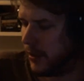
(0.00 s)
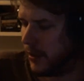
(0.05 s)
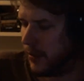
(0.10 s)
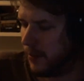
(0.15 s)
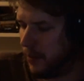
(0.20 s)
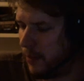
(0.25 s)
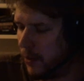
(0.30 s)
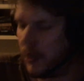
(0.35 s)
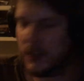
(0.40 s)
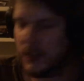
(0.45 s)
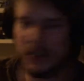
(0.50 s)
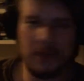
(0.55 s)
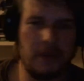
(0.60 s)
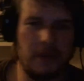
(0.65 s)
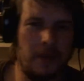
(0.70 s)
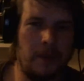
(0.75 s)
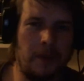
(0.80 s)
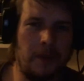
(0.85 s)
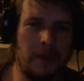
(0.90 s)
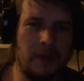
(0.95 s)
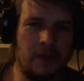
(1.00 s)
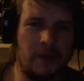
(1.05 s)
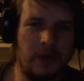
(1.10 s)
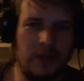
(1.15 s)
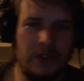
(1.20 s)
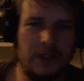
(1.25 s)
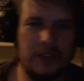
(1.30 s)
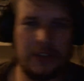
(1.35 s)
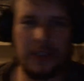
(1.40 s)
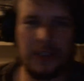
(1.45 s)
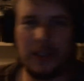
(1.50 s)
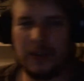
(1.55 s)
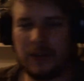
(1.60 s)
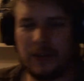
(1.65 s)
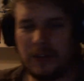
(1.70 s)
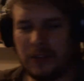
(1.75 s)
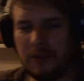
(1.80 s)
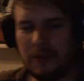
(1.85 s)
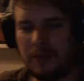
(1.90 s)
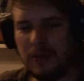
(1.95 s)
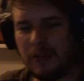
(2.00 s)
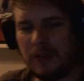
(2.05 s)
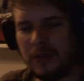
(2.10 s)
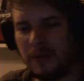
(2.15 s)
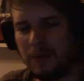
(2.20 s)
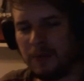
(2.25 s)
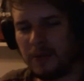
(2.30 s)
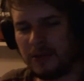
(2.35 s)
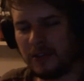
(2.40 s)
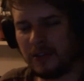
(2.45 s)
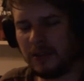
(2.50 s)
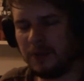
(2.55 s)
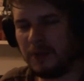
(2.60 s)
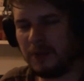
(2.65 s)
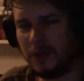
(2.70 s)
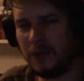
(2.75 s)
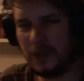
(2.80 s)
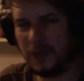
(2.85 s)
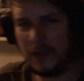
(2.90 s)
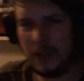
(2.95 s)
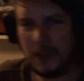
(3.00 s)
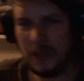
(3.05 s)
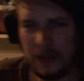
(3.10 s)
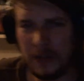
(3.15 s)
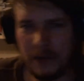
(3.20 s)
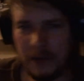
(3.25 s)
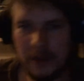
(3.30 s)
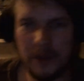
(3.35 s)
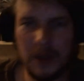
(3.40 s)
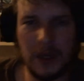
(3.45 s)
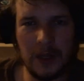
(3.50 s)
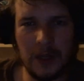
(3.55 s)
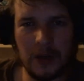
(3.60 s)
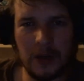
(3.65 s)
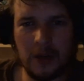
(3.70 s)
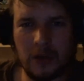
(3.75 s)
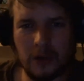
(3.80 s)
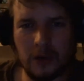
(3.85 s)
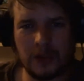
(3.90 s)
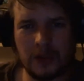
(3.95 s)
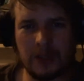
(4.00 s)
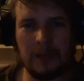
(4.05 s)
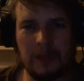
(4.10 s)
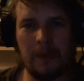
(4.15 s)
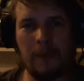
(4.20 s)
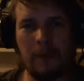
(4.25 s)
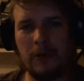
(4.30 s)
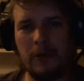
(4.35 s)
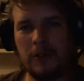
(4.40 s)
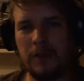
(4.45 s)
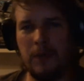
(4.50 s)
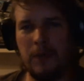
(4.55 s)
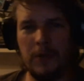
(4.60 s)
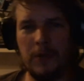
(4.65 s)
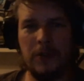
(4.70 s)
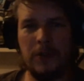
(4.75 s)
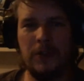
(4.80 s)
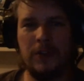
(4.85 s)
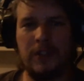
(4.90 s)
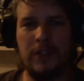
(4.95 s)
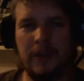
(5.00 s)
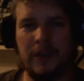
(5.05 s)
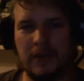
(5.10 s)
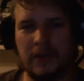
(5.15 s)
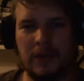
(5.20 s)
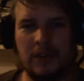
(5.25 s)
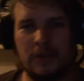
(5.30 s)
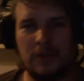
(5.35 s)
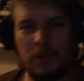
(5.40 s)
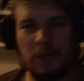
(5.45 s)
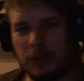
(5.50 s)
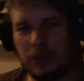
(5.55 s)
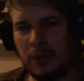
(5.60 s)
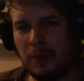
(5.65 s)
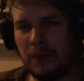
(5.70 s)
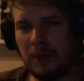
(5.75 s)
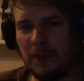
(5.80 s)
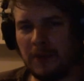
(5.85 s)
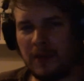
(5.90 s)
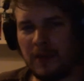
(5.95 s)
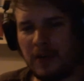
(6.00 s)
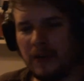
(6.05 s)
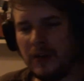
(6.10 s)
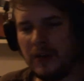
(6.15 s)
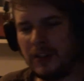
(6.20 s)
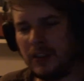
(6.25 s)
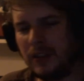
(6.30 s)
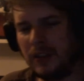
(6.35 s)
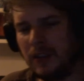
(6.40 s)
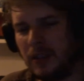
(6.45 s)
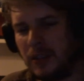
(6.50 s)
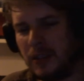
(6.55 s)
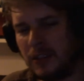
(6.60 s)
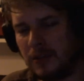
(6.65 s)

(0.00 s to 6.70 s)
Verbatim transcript: mogę sobie pozwolić na to, żeby ten proces produkcyjny alkoholu samemu rozpocząć i nawet go zmultiplikować na tyle,